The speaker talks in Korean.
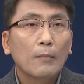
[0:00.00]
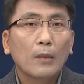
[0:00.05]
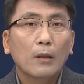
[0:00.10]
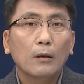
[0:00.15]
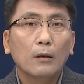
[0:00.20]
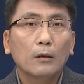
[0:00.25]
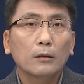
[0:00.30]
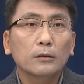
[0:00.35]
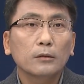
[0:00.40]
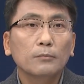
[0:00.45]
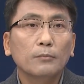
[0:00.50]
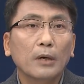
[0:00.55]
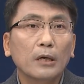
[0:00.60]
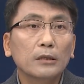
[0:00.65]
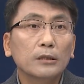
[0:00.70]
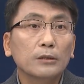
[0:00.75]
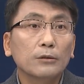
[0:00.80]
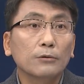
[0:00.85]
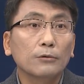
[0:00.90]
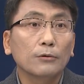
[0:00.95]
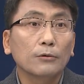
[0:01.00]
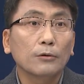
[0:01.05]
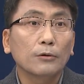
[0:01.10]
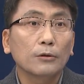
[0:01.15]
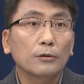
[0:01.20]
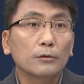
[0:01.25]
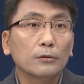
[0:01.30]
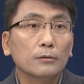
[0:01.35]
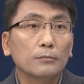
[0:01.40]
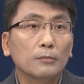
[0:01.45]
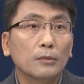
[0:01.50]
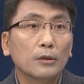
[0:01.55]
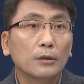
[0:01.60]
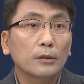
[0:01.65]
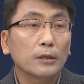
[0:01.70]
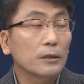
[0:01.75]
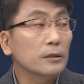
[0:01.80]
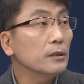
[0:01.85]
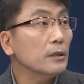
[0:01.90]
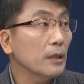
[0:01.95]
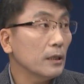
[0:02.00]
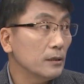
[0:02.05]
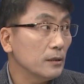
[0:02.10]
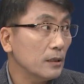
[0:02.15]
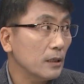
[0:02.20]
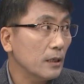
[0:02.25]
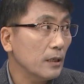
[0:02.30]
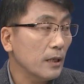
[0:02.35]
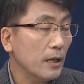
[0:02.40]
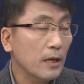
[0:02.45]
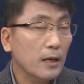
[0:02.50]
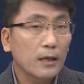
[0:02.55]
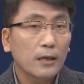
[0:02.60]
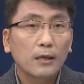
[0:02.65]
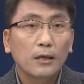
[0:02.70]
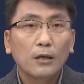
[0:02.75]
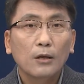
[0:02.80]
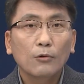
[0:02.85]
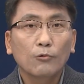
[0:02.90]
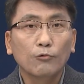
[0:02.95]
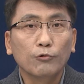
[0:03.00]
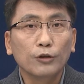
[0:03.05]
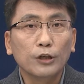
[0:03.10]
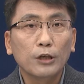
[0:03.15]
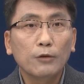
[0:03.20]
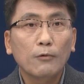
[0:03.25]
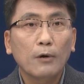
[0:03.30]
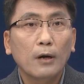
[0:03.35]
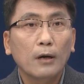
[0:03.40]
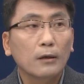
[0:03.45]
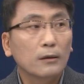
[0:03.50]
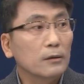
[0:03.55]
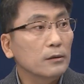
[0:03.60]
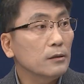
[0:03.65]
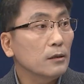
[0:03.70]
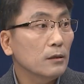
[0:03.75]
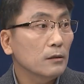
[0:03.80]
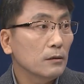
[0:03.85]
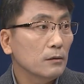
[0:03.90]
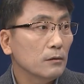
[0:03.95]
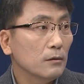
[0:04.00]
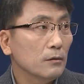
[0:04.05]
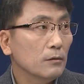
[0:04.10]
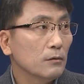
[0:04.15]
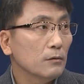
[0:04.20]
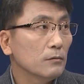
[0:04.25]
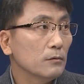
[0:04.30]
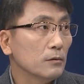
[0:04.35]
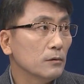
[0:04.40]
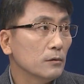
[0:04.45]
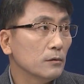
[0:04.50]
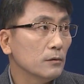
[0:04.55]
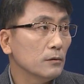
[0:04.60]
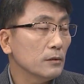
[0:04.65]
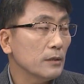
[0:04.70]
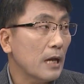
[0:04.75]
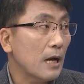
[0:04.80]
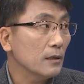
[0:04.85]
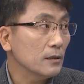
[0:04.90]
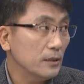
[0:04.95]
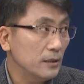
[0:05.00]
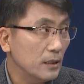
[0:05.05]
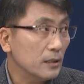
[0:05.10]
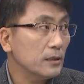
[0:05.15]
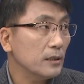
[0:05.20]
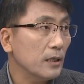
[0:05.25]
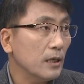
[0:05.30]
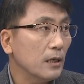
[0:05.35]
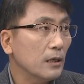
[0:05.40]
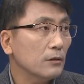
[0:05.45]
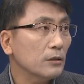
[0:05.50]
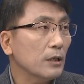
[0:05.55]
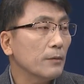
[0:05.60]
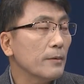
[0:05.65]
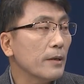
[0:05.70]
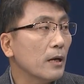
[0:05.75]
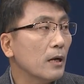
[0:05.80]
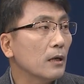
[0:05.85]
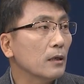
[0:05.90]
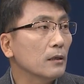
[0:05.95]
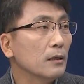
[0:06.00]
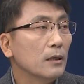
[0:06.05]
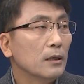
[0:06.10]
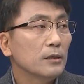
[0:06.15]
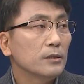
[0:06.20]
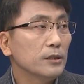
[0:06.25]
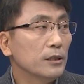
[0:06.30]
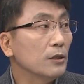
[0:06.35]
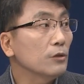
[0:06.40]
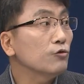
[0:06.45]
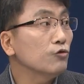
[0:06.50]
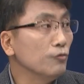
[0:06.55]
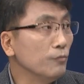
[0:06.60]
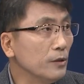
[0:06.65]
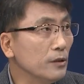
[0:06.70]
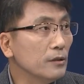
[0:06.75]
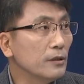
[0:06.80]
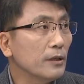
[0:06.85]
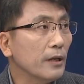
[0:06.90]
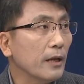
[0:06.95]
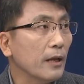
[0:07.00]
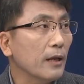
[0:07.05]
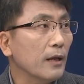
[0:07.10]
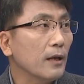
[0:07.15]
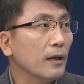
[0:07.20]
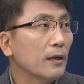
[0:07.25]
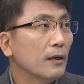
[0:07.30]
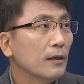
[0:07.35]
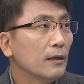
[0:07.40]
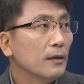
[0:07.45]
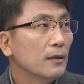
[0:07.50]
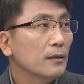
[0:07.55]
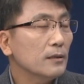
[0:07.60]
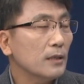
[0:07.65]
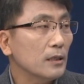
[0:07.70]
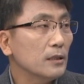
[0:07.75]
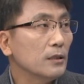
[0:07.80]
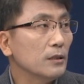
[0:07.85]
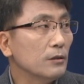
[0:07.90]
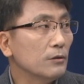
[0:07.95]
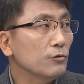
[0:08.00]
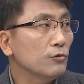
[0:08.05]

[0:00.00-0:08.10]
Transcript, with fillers: 어, 어떤 방식으로 뭐 결정이 되든 간에 군의와 의성 어, 양 지자체 그다음에 양 지역 주민들의 사실 그